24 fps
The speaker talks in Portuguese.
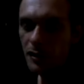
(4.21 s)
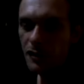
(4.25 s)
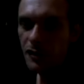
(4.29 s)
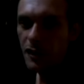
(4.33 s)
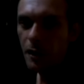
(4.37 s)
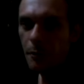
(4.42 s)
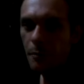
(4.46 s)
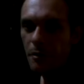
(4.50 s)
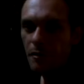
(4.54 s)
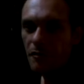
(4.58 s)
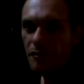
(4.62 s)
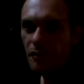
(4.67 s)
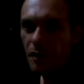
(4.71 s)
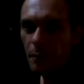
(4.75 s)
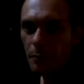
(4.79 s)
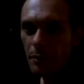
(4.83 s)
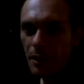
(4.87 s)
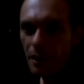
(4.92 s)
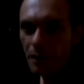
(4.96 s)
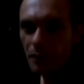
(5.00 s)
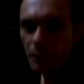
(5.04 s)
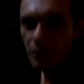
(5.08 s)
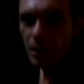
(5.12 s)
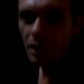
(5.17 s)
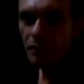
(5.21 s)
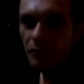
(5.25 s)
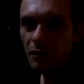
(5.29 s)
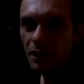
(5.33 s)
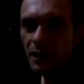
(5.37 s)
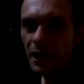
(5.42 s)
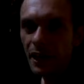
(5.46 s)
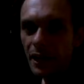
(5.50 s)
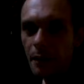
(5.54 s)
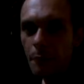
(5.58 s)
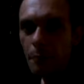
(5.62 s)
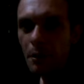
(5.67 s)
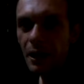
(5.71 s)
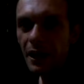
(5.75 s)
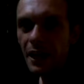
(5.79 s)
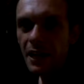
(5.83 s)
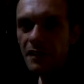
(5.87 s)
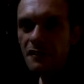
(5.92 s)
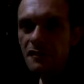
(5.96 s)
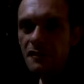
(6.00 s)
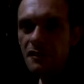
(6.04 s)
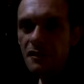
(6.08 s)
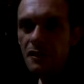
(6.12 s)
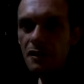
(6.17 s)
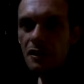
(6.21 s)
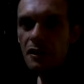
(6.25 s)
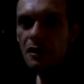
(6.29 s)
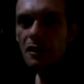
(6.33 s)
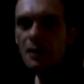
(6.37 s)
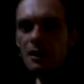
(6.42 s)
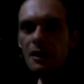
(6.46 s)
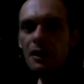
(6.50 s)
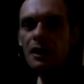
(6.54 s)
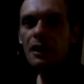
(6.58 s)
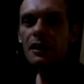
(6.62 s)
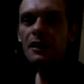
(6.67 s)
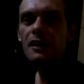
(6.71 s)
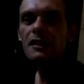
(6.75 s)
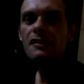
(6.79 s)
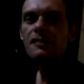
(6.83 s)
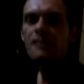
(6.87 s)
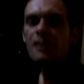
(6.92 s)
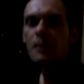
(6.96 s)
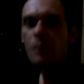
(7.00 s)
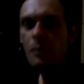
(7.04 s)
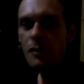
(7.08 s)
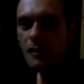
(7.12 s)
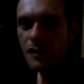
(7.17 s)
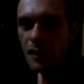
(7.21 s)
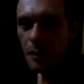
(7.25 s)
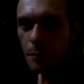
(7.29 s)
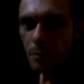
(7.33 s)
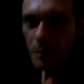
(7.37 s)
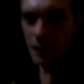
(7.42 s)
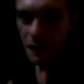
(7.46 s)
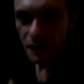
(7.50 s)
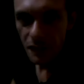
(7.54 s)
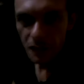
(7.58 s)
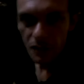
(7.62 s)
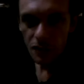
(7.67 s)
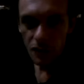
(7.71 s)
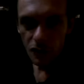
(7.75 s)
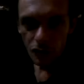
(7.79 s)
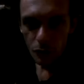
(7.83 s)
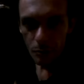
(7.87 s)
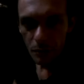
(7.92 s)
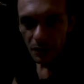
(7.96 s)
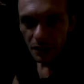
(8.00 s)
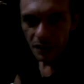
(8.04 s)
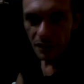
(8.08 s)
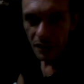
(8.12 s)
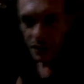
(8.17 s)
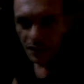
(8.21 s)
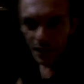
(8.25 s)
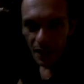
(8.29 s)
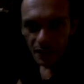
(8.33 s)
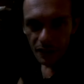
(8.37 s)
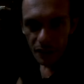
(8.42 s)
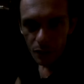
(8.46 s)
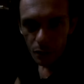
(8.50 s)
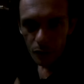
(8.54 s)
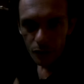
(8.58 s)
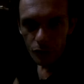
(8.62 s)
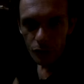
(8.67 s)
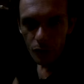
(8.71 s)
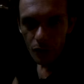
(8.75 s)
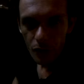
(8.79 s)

de sempre Fabiano Cavalari aparece, descendo sempre a Santíssima Trindade e Nossa